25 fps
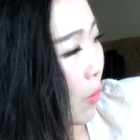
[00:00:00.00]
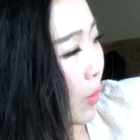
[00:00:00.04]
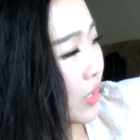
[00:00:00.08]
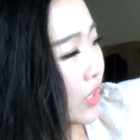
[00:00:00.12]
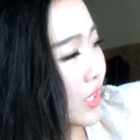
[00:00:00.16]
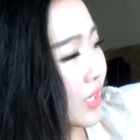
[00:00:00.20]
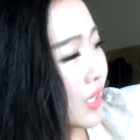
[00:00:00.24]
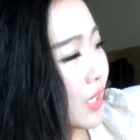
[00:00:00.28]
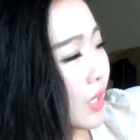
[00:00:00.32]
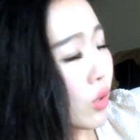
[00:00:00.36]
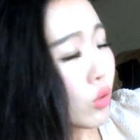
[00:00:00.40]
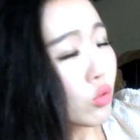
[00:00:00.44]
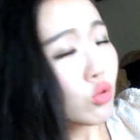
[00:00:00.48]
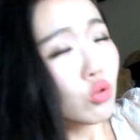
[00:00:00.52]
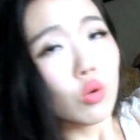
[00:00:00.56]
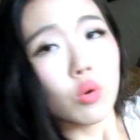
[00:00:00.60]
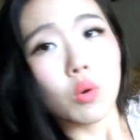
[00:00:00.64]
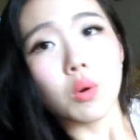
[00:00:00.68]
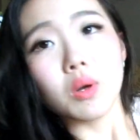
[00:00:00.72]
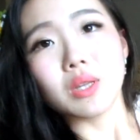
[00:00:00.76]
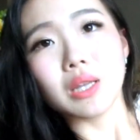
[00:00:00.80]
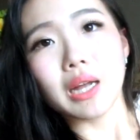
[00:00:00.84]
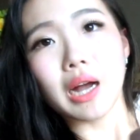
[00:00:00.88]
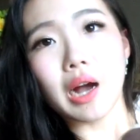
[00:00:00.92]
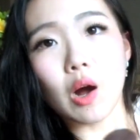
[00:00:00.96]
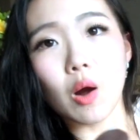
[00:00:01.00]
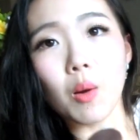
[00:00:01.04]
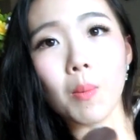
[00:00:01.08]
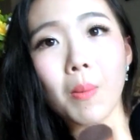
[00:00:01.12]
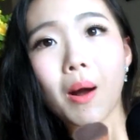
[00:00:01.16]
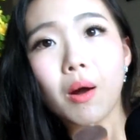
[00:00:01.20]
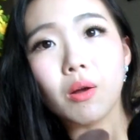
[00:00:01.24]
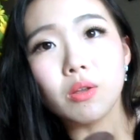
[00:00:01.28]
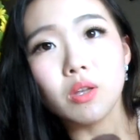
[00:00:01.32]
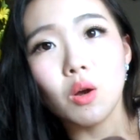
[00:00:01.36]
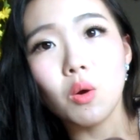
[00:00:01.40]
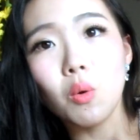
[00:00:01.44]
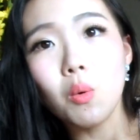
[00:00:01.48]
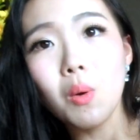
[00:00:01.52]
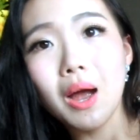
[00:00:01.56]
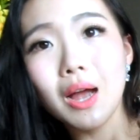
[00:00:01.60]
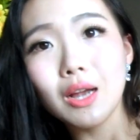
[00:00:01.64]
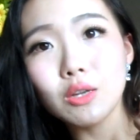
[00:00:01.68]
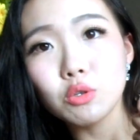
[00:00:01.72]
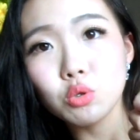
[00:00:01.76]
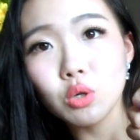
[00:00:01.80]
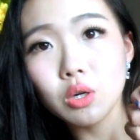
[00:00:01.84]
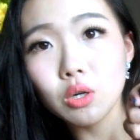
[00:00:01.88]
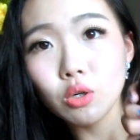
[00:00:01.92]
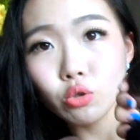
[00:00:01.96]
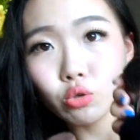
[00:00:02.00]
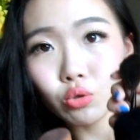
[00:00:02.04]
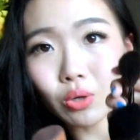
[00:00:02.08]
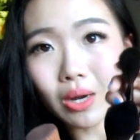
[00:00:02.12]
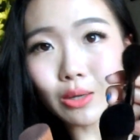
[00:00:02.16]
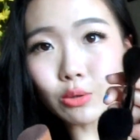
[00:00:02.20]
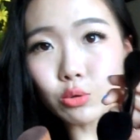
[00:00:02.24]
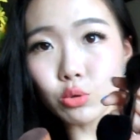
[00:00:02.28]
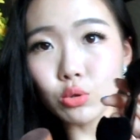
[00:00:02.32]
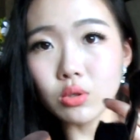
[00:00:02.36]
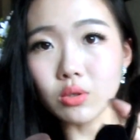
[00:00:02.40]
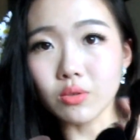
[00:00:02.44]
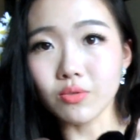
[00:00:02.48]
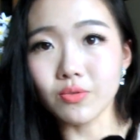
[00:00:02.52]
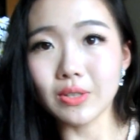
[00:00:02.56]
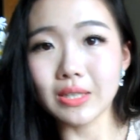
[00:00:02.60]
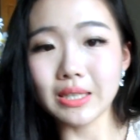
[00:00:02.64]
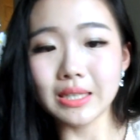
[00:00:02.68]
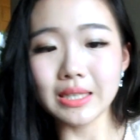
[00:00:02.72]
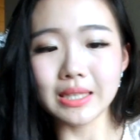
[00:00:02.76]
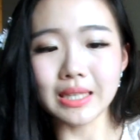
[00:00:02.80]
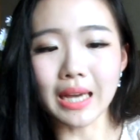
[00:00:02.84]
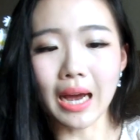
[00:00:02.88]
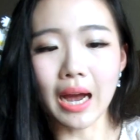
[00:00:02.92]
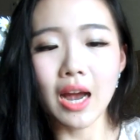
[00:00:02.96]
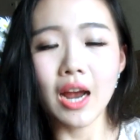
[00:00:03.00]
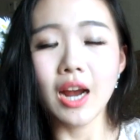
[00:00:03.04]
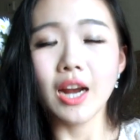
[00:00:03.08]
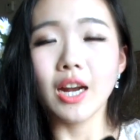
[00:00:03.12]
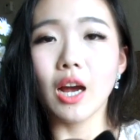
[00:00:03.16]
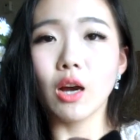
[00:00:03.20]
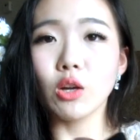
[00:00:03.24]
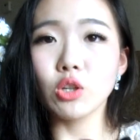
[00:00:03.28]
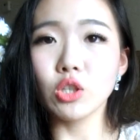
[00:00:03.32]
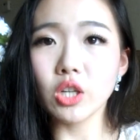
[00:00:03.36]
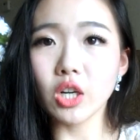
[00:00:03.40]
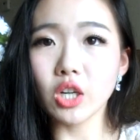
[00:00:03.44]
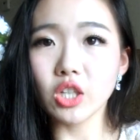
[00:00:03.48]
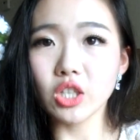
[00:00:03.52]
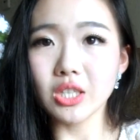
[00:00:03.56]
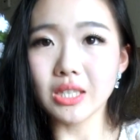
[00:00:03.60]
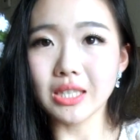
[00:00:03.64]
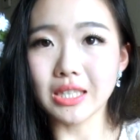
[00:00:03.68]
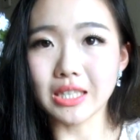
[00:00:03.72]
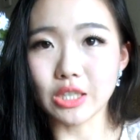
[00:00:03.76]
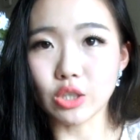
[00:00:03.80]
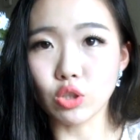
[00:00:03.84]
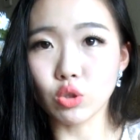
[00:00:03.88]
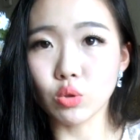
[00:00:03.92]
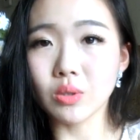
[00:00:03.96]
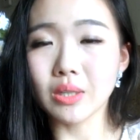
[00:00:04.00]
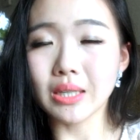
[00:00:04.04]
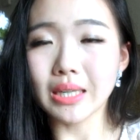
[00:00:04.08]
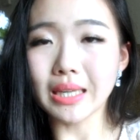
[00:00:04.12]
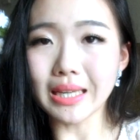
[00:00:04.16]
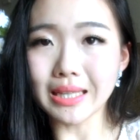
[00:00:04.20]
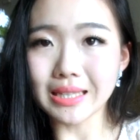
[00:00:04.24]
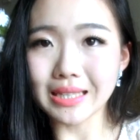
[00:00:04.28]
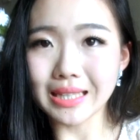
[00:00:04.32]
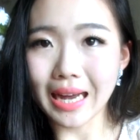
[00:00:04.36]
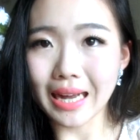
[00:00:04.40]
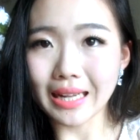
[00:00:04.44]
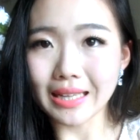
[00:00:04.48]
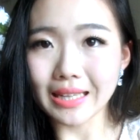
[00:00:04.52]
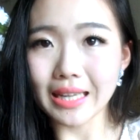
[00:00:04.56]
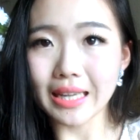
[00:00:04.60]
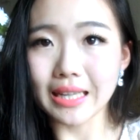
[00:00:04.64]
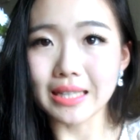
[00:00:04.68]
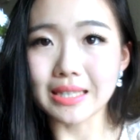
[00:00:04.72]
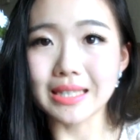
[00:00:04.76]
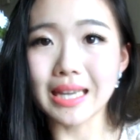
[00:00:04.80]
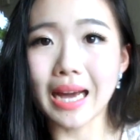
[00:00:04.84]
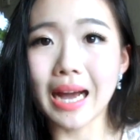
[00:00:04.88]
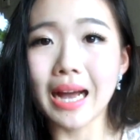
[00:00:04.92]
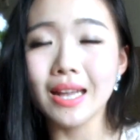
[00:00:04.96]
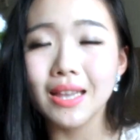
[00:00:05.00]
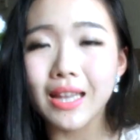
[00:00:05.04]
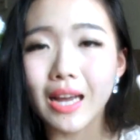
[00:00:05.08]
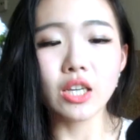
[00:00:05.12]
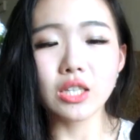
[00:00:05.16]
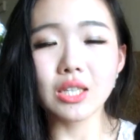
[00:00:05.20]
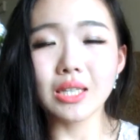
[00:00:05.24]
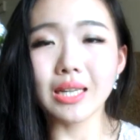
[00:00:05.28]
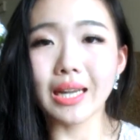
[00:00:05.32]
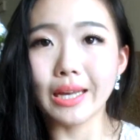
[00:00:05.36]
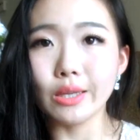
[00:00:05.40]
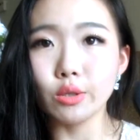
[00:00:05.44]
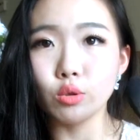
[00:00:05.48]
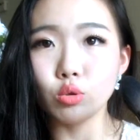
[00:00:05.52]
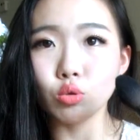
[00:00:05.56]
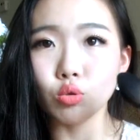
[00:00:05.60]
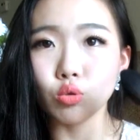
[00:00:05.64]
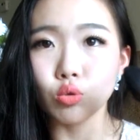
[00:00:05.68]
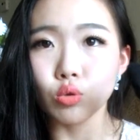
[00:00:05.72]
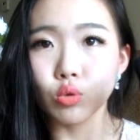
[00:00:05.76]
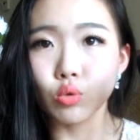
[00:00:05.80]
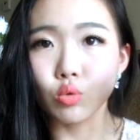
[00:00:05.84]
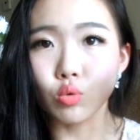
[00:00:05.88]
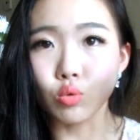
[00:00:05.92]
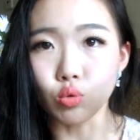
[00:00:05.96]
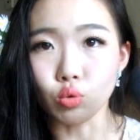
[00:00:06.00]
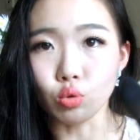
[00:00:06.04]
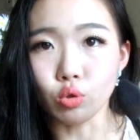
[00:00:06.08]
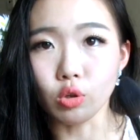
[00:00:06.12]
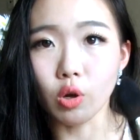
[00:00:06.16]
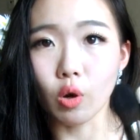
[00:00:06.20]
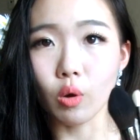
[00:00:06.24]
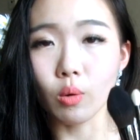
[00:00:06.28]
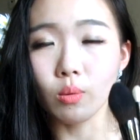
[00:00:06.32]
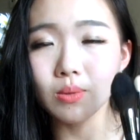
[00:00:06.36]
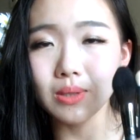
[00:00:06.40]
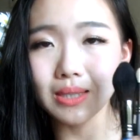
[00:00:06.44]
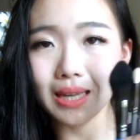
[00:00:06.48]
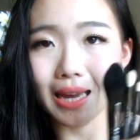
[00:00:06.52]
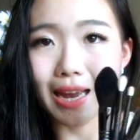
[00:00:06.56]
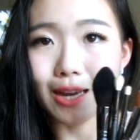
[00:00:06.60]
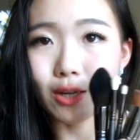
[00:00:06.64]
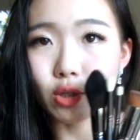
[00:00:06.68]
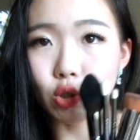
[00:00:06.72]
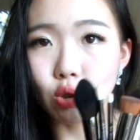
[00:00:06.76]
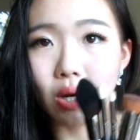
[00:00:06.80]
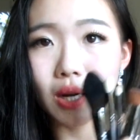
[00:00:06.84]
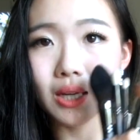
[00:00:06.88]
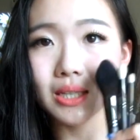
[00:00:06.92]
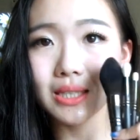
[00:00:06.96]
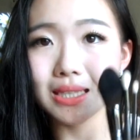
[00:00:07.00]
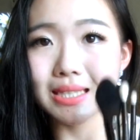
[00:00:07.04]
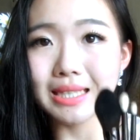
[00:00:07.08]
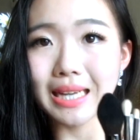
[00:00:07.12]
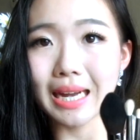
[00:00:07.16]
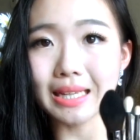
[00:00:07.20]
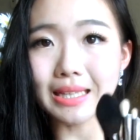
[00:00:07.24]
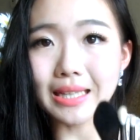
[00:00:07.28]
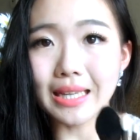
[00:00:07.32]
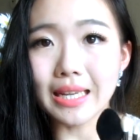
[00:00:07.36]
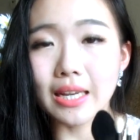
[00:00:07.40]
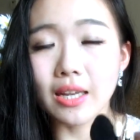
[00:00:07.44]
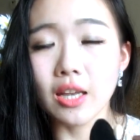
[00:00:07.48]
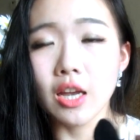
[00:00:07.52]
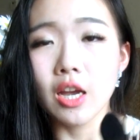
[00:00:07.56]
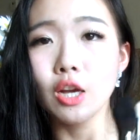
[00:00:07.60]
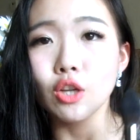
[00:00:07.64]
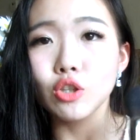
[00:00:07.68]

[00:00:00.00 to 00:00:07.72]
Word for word: 我之前有做过淘宝的化妆刷具的分享，然后这个是其中的一家店家，它是来自于雨桐彩妆这家店。